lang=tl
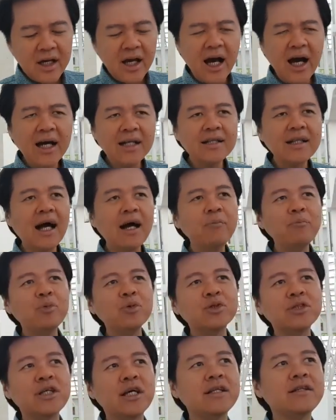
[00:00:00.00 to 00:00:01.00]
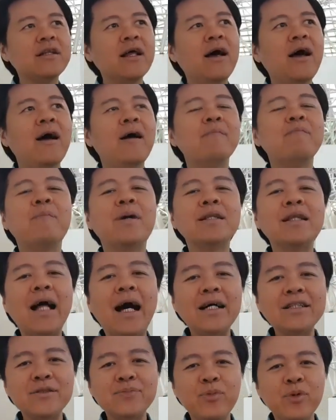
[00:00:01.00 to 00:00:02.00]
At ang pusit,
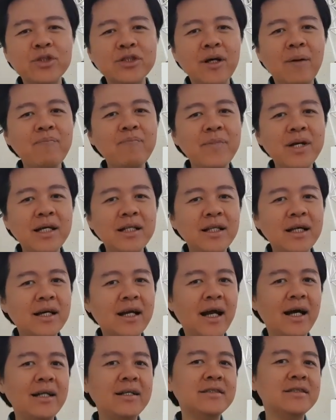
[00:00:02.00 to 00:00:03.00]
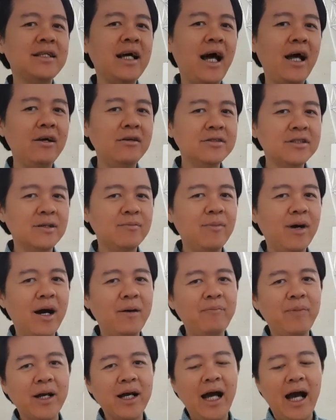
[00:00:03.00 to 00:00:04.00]
mataas po sa minerals ayon sa
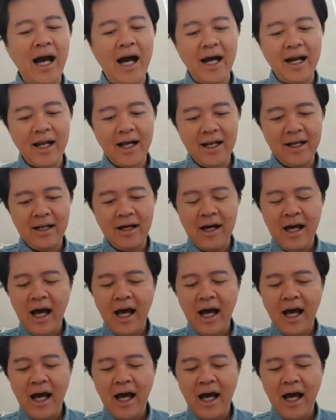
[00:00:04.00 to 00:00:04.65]
mga pag-aaral.